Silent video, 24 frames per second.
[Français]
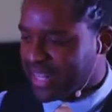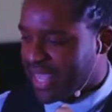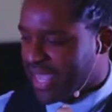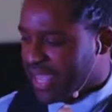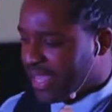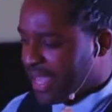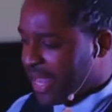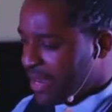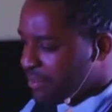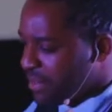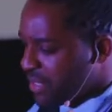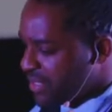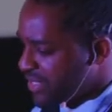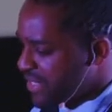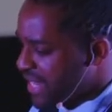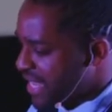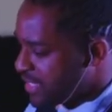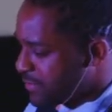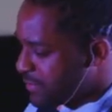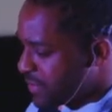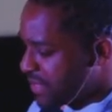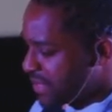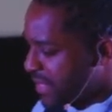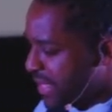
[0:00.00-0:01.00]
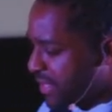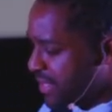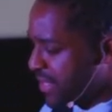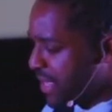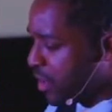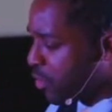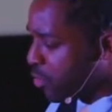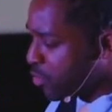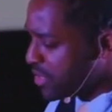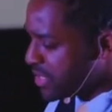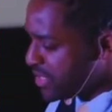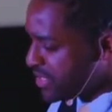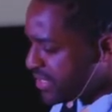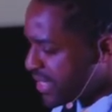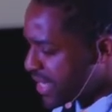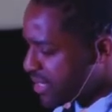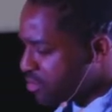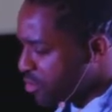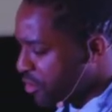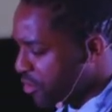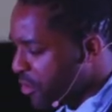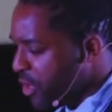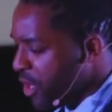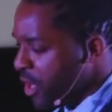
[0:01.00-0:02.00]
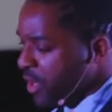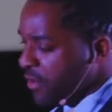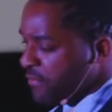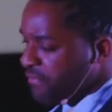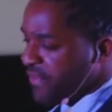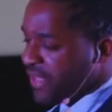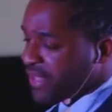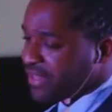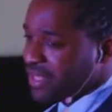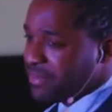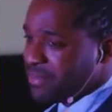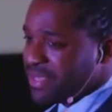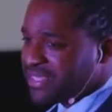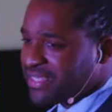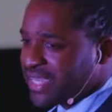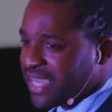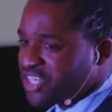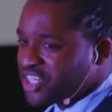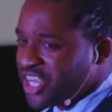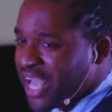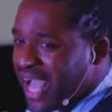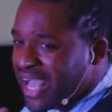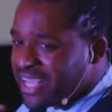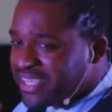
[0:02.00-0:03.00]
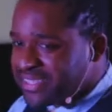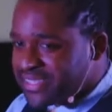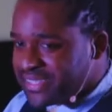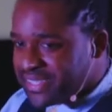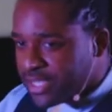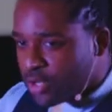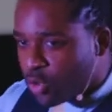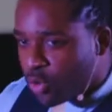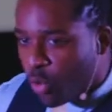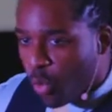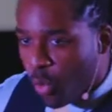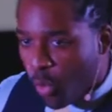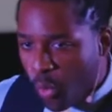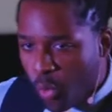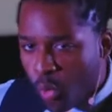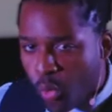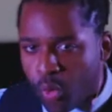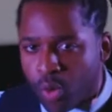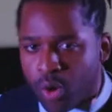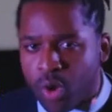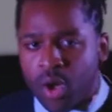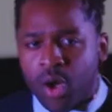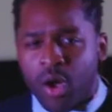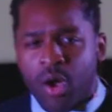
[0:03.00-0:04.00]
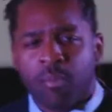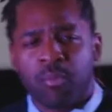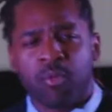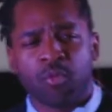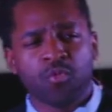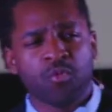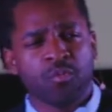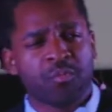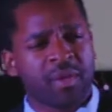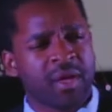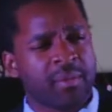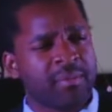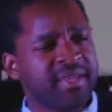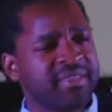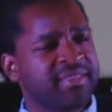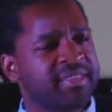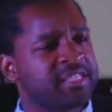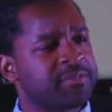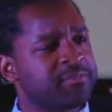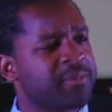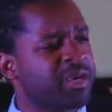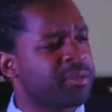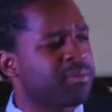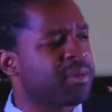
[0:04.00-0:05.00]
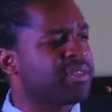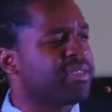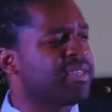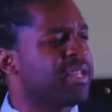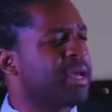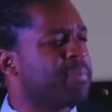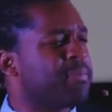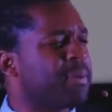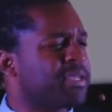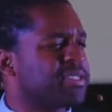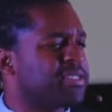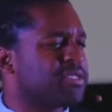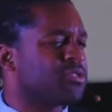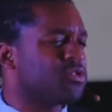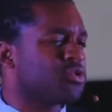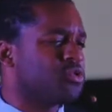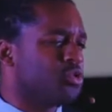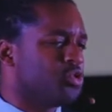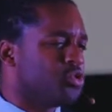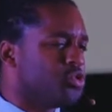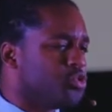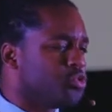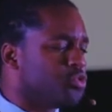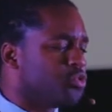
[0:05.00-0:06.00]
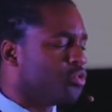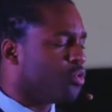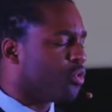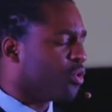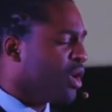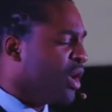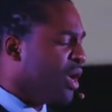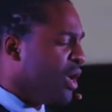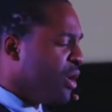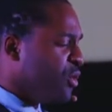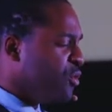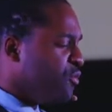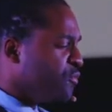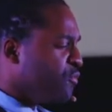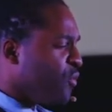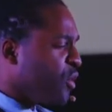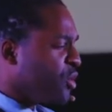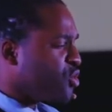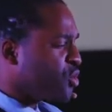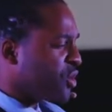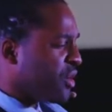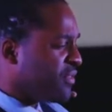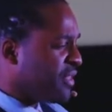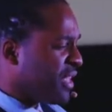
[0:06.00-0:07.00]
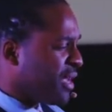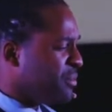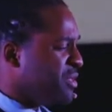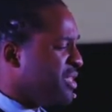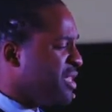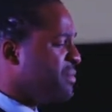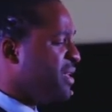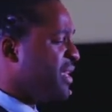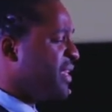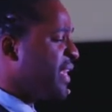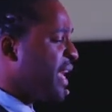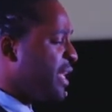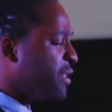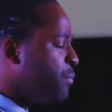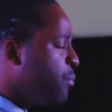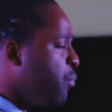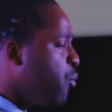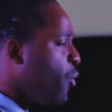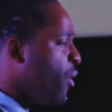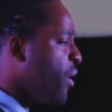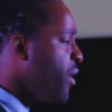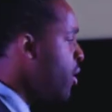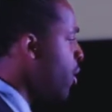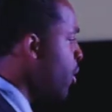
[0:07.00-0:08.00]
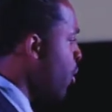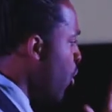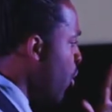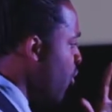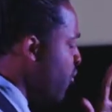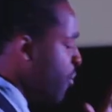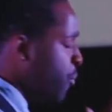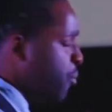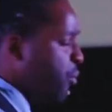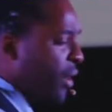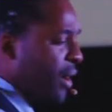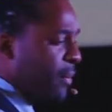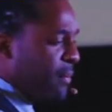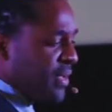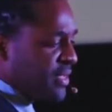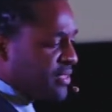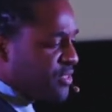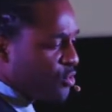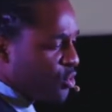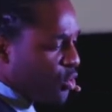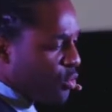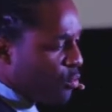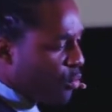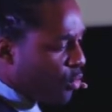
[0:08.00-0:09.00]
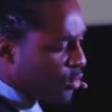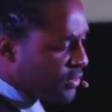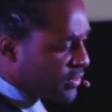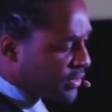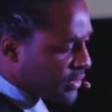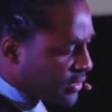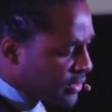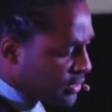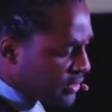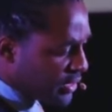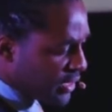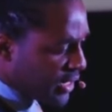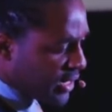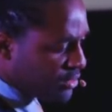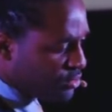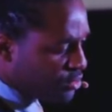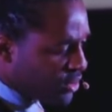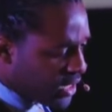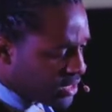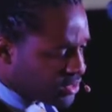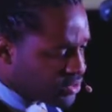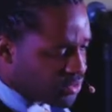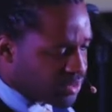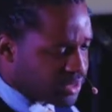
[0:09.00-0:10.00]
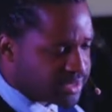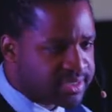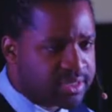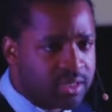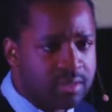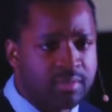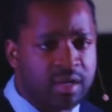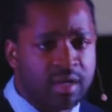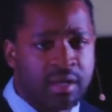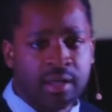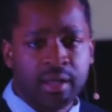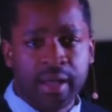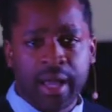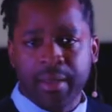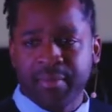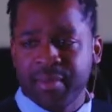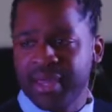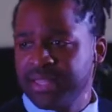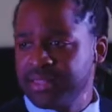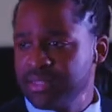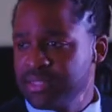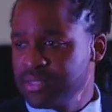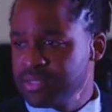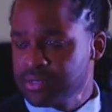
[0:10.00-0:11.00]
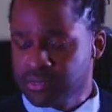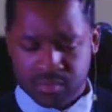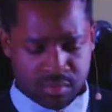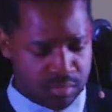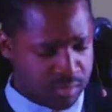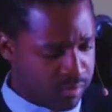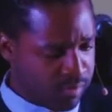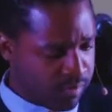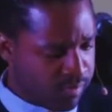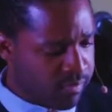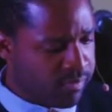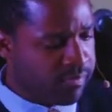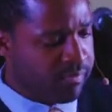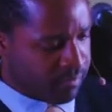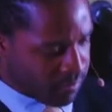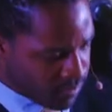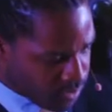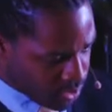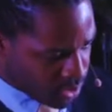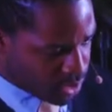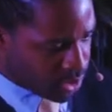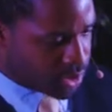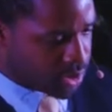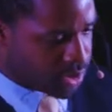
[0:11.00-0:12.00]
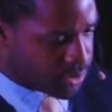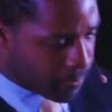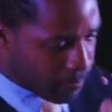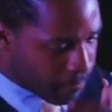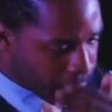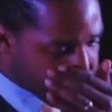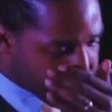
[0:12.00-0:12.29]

l'a également dit la semaine dernière, on essaye de faire des messages assez courts pour nous permettre d'expérimenter la présence de Dieu. Donc, une fois que j'aurai terminé mes quatre points, on va pouvoir passer un bon temps dans l'adoration ensemble. Amen? Good.